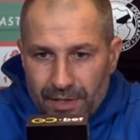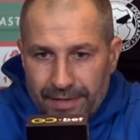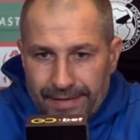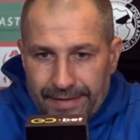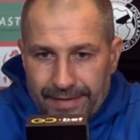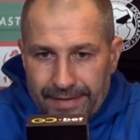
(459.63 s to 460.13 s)

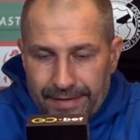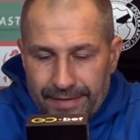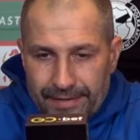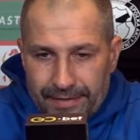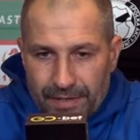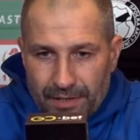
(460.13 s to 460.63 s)

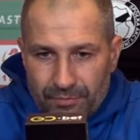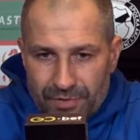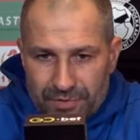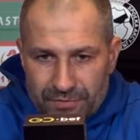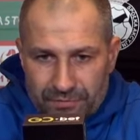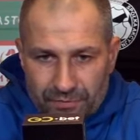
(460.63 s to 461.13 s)
E, gra
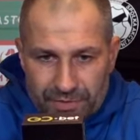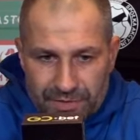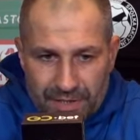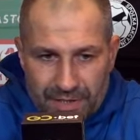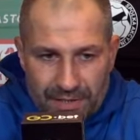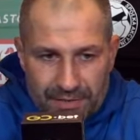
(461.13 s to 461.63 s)
bez dwóch
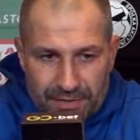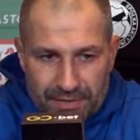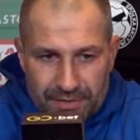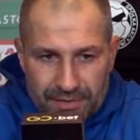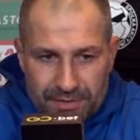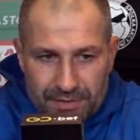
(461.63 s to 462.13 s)
zdań
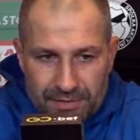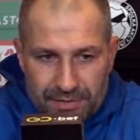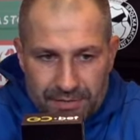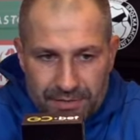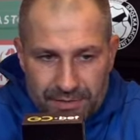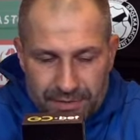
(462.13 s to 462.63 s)
gdzieś,
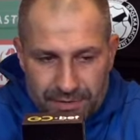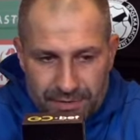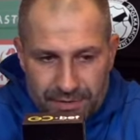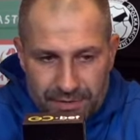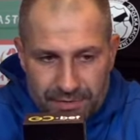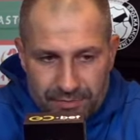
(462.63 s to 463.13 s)
gdzieś,
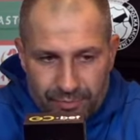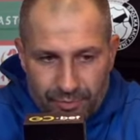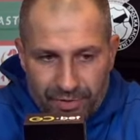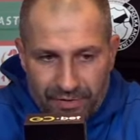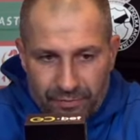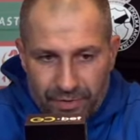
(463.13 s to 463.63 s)
gdzieś
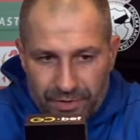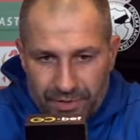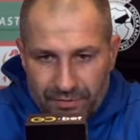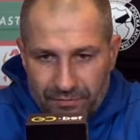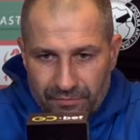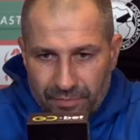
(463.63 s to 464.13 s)
poprawiła
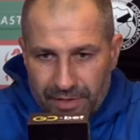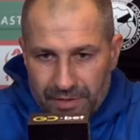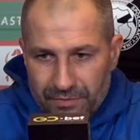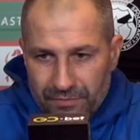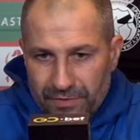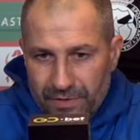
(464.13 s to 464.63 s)
się w
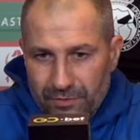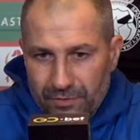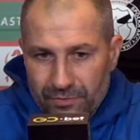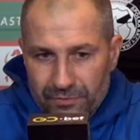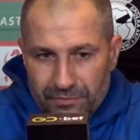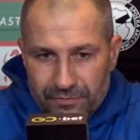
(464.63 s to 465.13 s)
bardzo
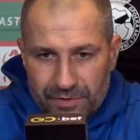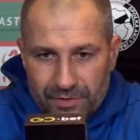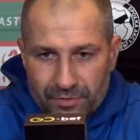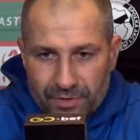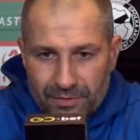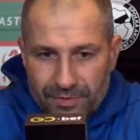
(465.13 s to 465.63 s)
wielu,
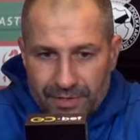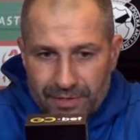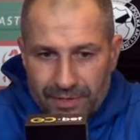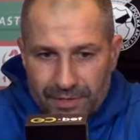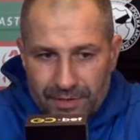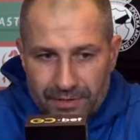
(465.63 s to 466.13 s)
wielu
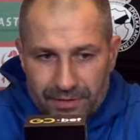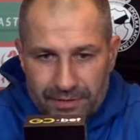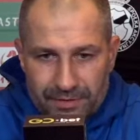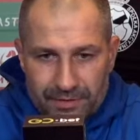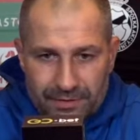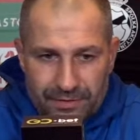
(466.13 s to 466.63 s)
elementach
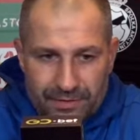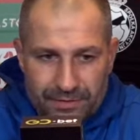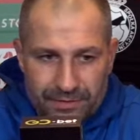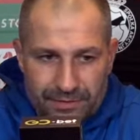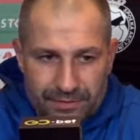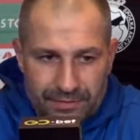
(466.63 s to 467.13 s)

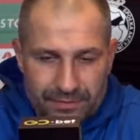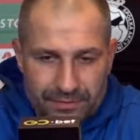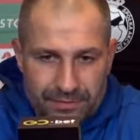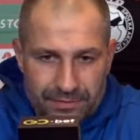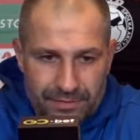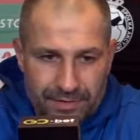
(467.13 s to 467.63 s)

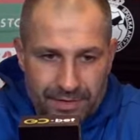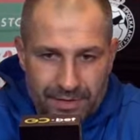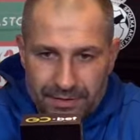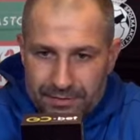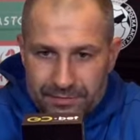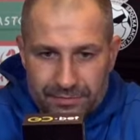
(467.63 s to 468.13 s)
i
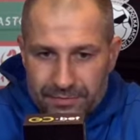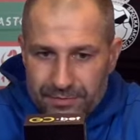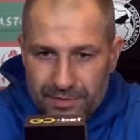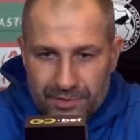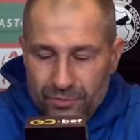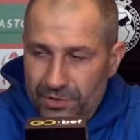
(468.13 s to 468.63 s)
tyle.
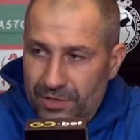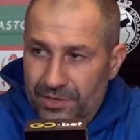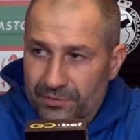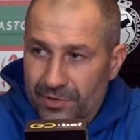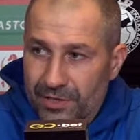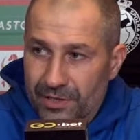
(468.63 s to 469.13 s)
Nic tu się nie
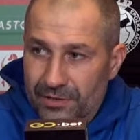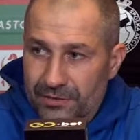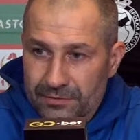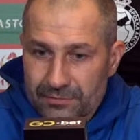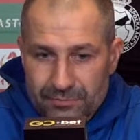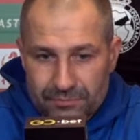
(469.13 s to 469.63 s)
zmienia.
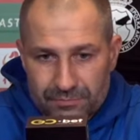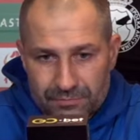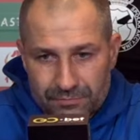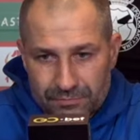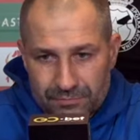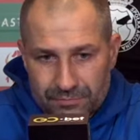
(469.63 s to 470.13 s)

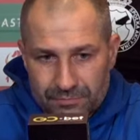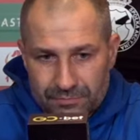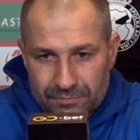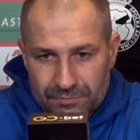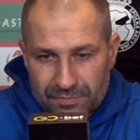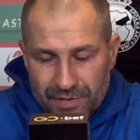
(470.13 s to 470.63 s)

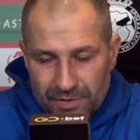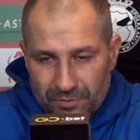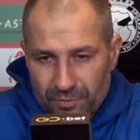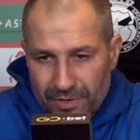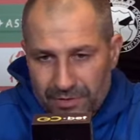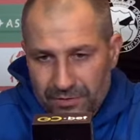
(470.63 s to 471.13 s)
Mm,
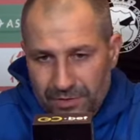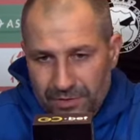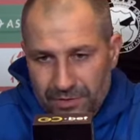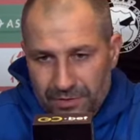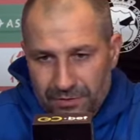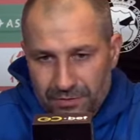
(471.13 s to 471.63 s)
wiadomo, bardzo
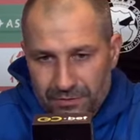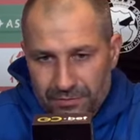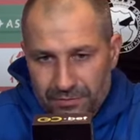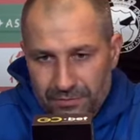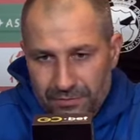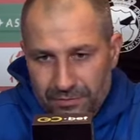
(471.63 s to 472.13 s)
ciężko,
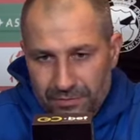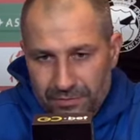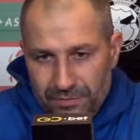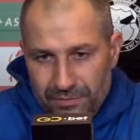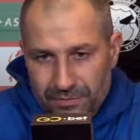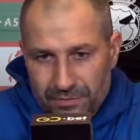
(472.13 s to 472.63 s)

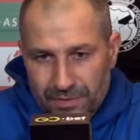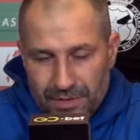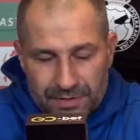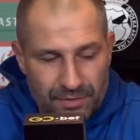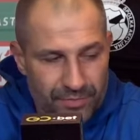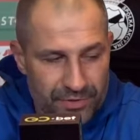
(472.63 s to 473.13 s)
już
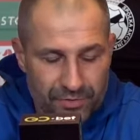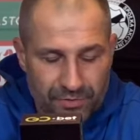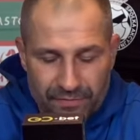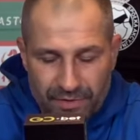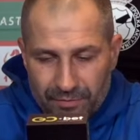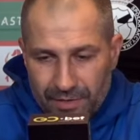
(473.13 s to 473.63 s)
teraz nie
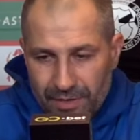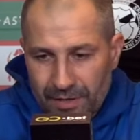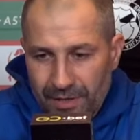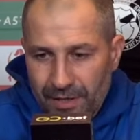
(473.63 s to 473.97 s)
patrzyłem w tabelę.